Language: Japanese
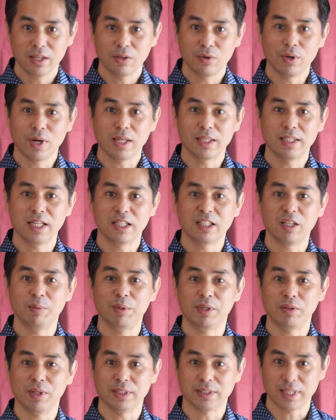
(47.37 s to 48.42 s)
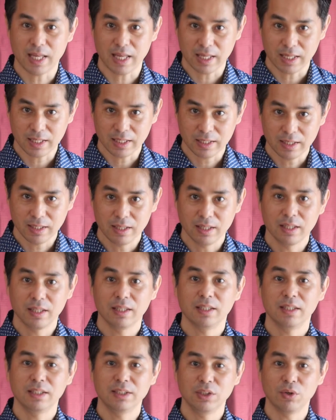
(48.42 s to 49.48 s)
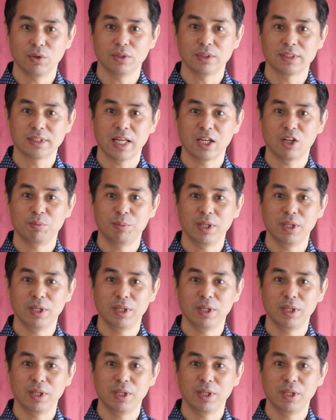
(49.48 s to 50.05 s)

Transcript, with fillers: ご覧になってみてください以上最後